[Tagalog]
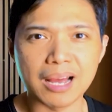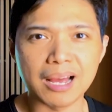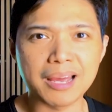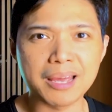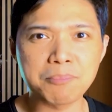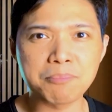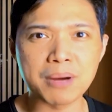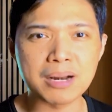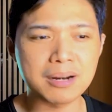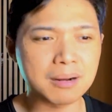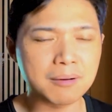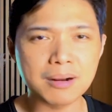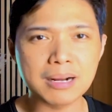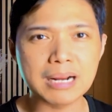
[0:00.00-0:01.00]
ay
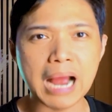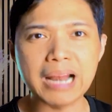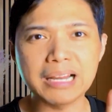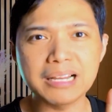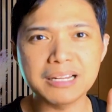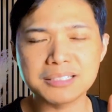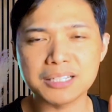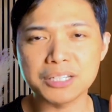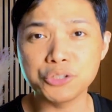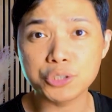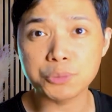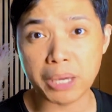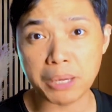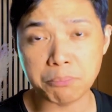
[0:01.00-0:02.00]
parang galing na sa
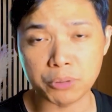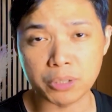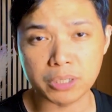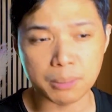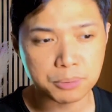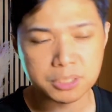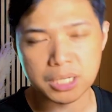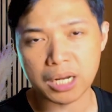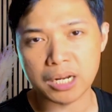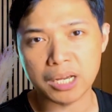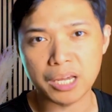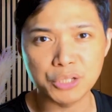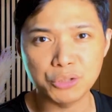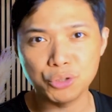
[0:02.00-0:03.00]
newspaper tapos
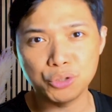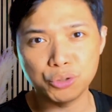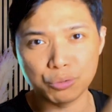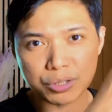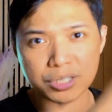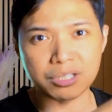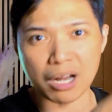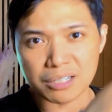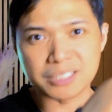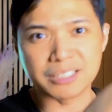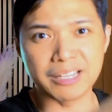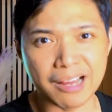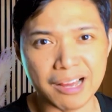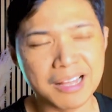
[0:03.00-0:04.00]
nakalagay dun yung
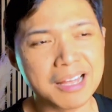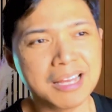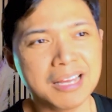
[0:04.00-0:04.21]
stocks nila.